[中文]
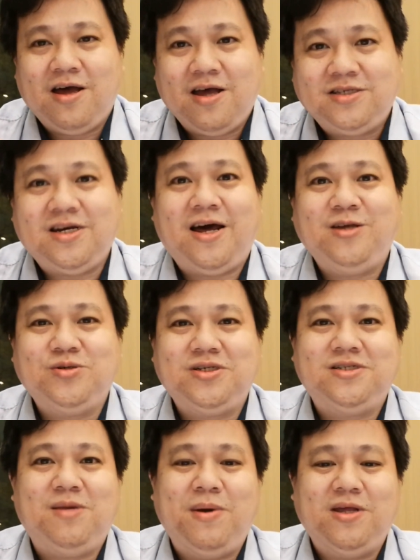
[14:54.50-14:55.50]
再来就是
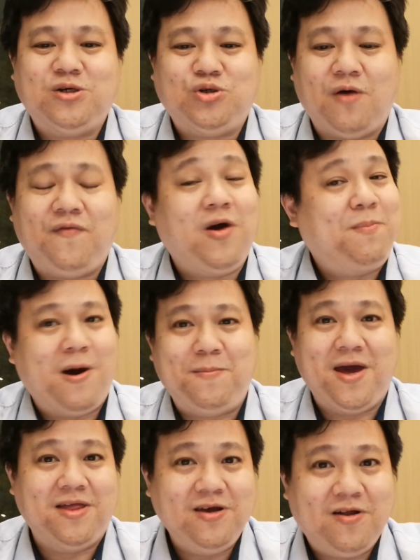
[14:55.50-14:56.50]
这边的学费会比较
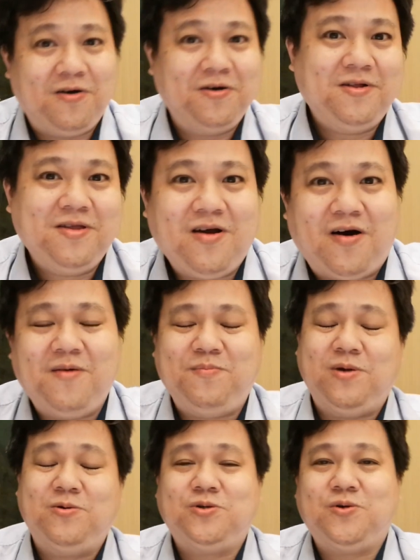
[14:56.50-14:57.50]
便宜咯，啊，
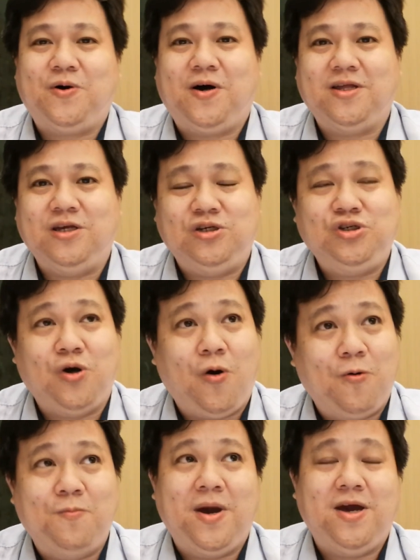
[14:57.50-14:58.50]
比如说你去
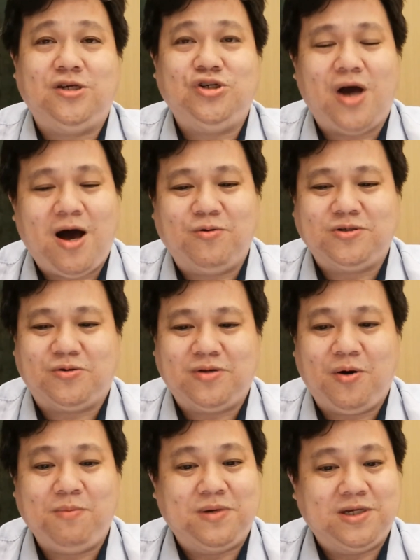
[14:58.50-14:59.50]
欧美、去澳洲都
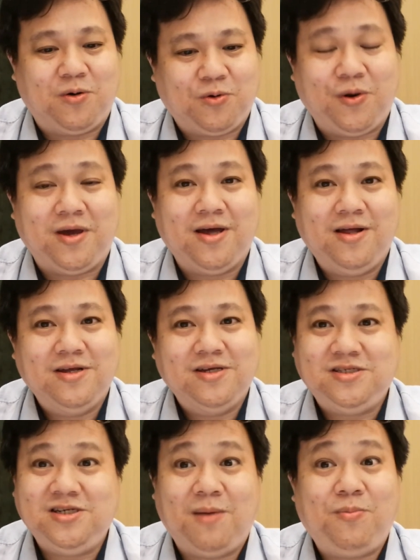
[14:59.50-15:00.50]
会比较贵，
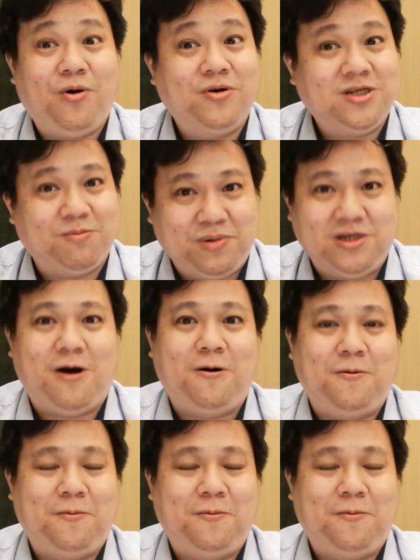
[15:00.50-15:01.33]
新加坡是比较